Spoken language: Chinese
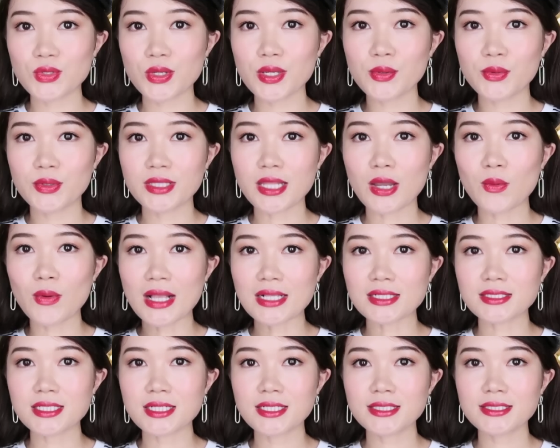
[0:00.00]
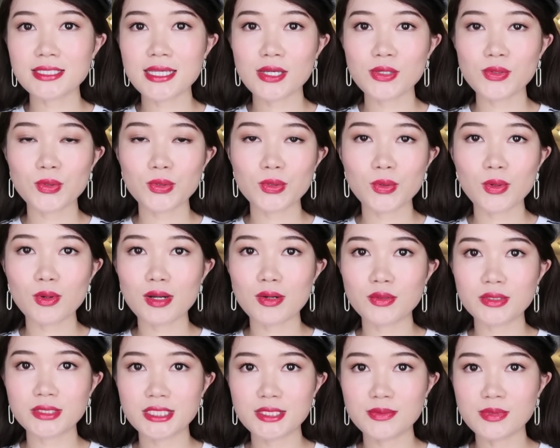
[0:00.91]
所以我到晚上现在用的
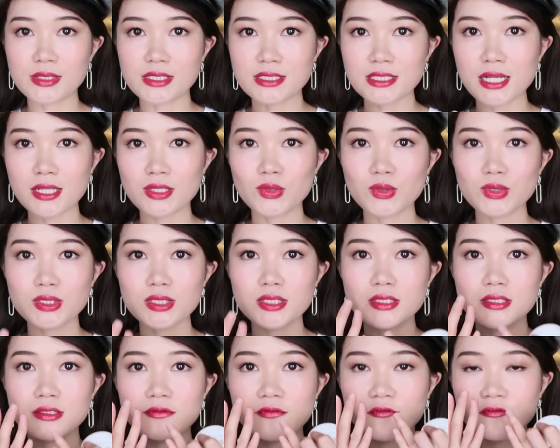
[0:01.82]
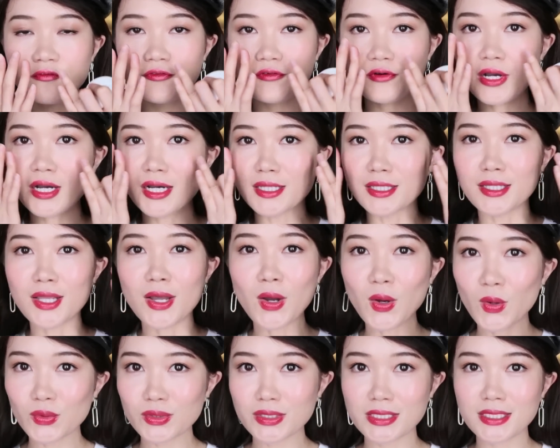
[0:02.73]
话，我基本上都是敷很
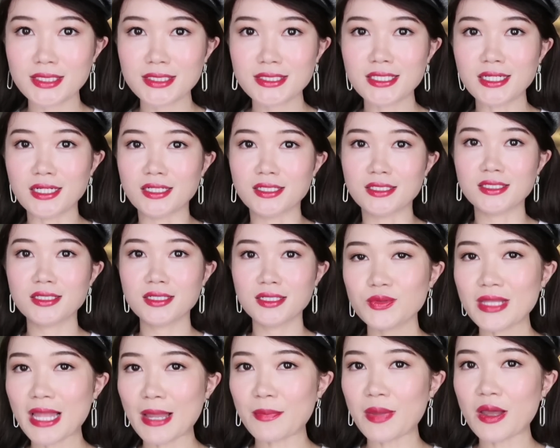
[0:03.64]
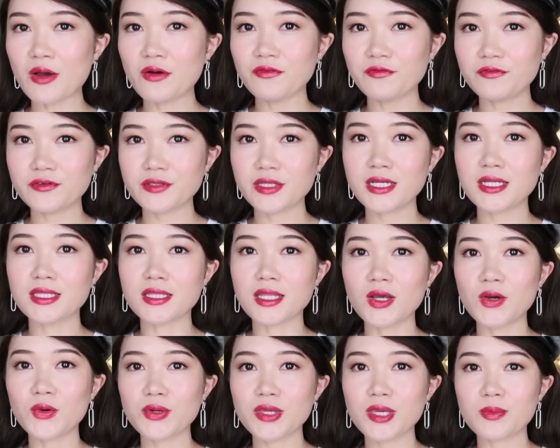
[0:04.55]
厚的一层，就哪怕我敷的很
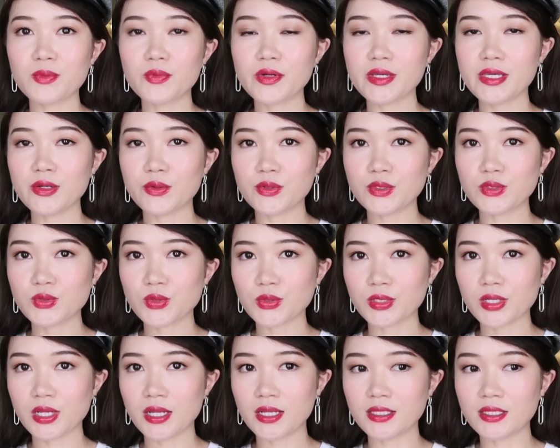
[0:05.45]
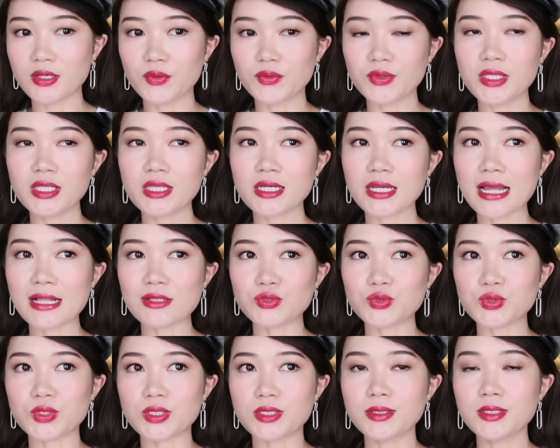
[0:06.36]
厚，也不会有一种很油腻的感
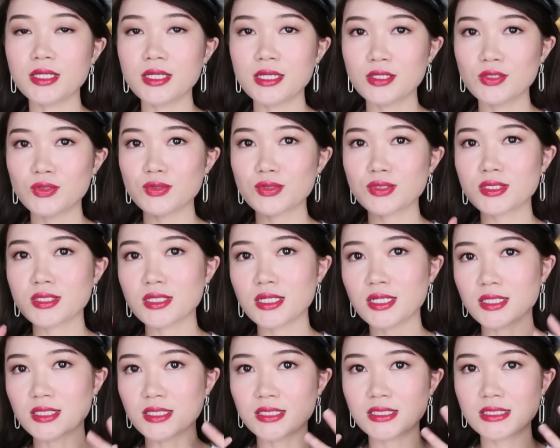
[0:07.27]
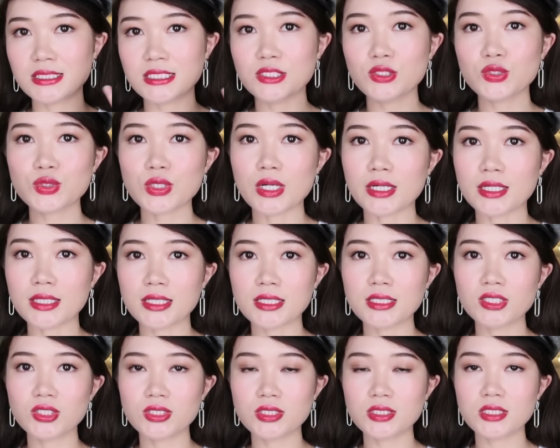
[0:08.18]
觉，就是很清爽的一
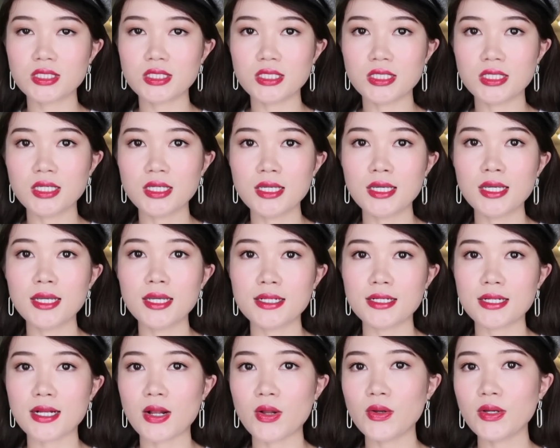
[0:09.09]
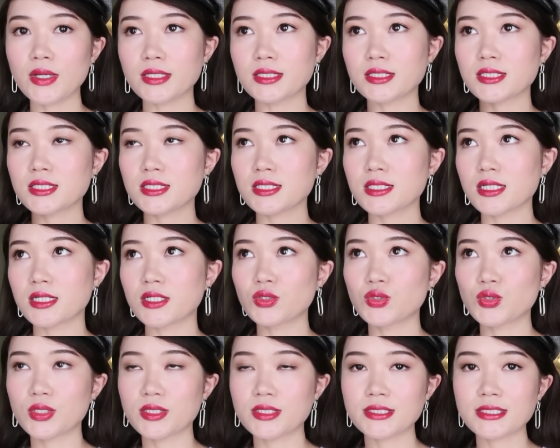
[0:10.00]
个质地，然后很适合
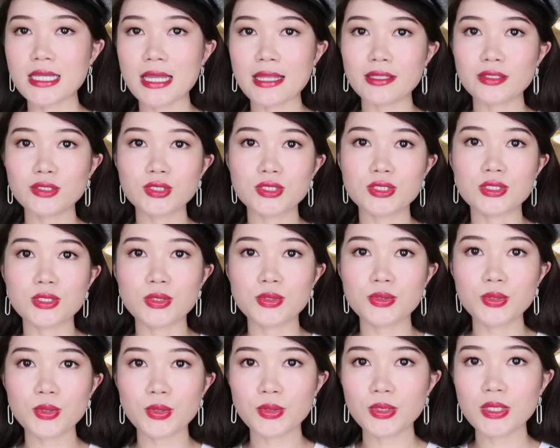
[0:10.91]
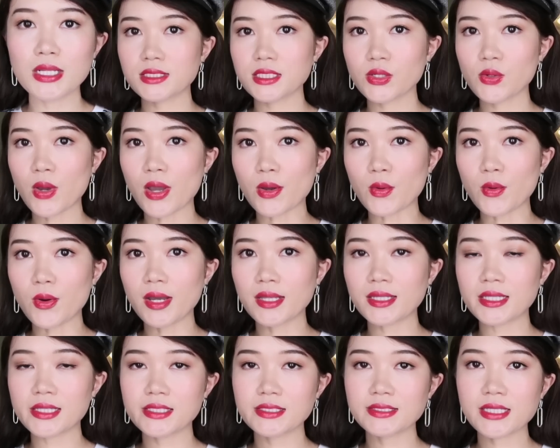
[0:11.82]
春夏的时候用。这款话，
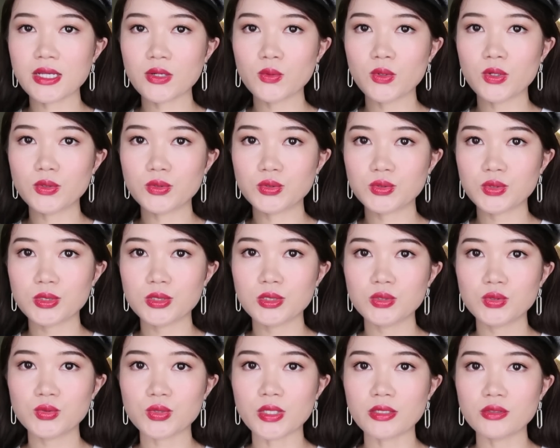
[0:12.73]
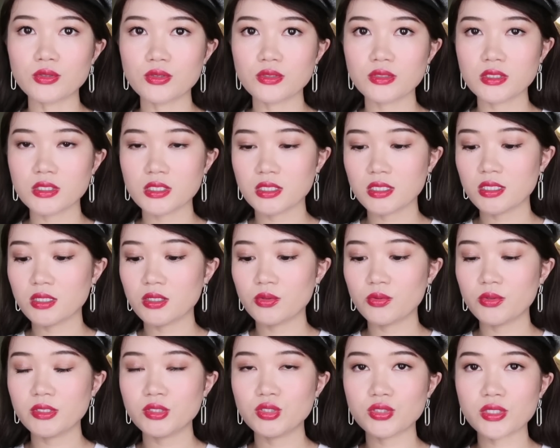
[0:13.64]
它的效果我觉得主要就是一个
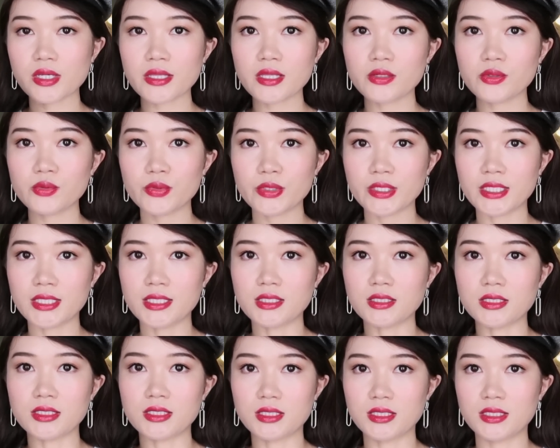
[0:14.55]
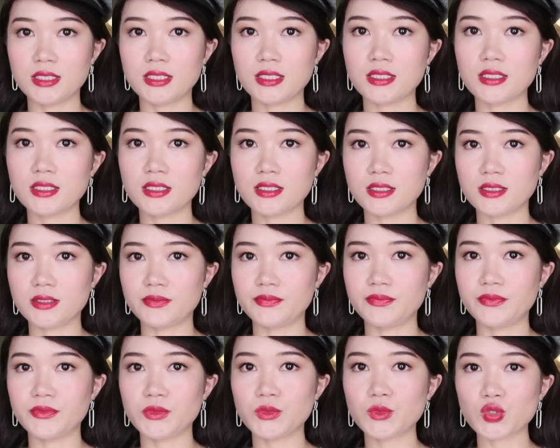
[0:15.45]
r e g e n e r a t e 的一个
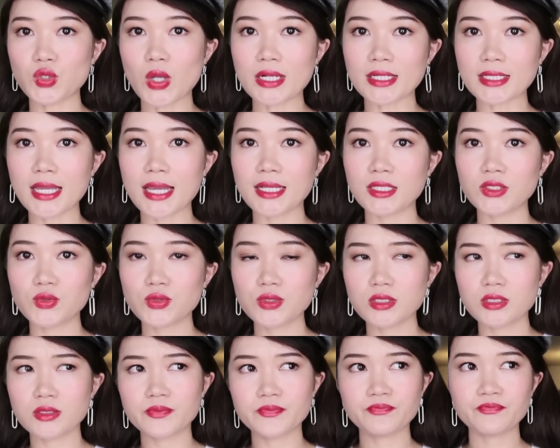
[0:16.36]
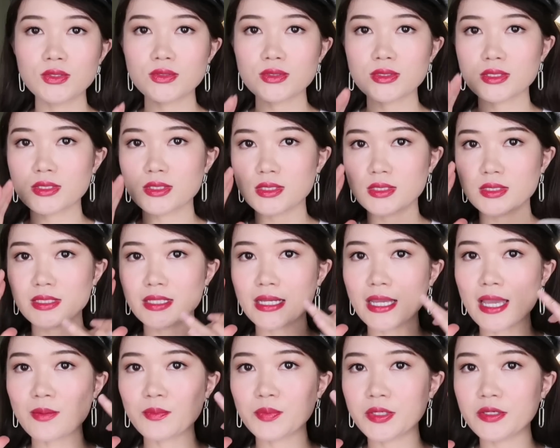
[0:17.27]
状态，就是就是能
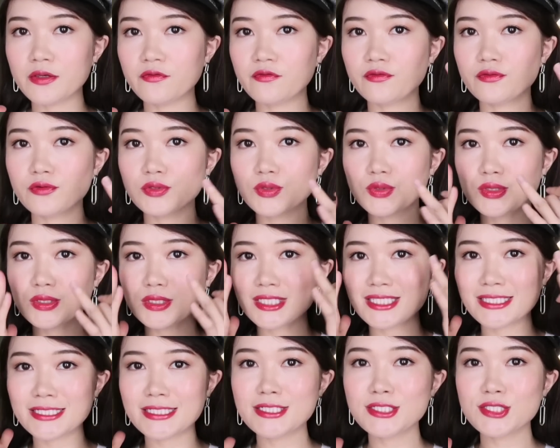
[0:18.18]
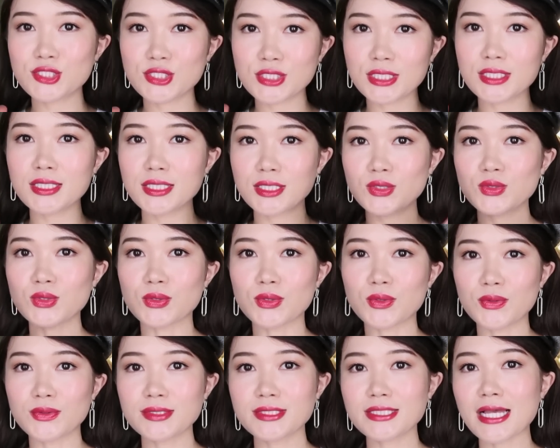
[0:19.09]
让皮肤就是新生的一种
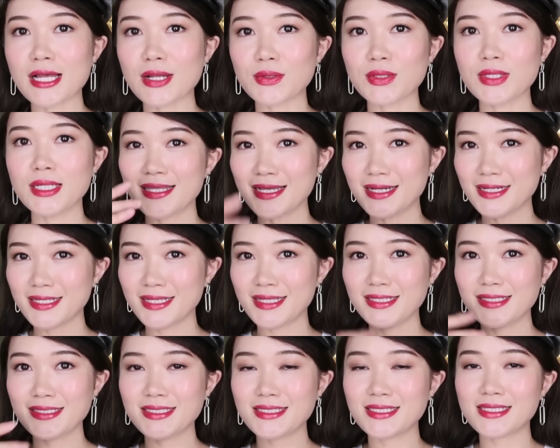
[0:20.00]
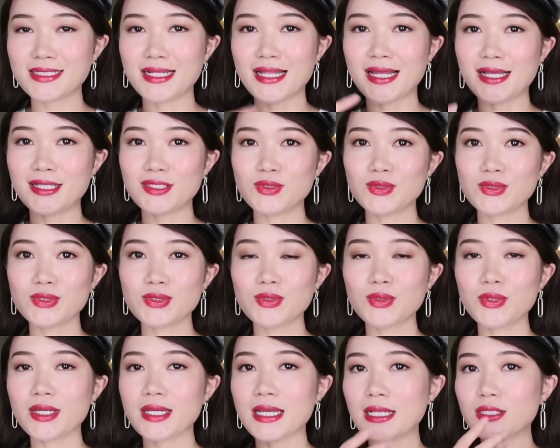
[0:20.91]
功效。第二天起来就是
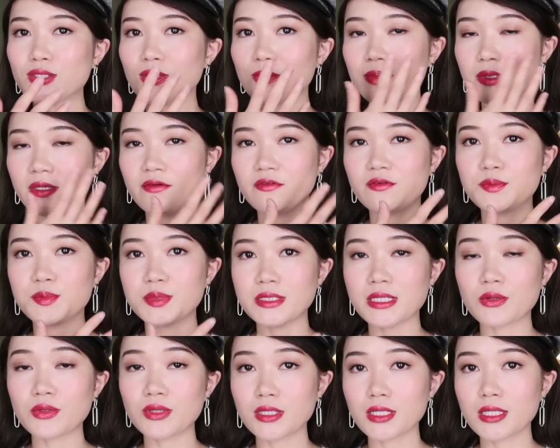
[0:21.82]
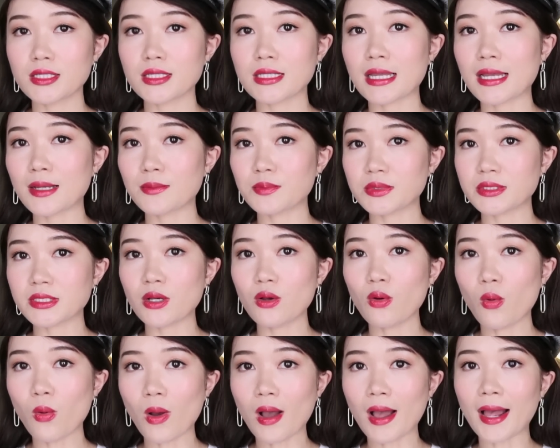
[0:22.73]
会感觉皮肤比较嫩啊，比较
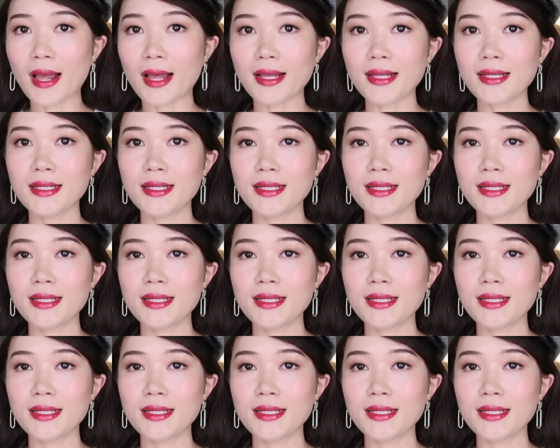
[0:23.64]
滑。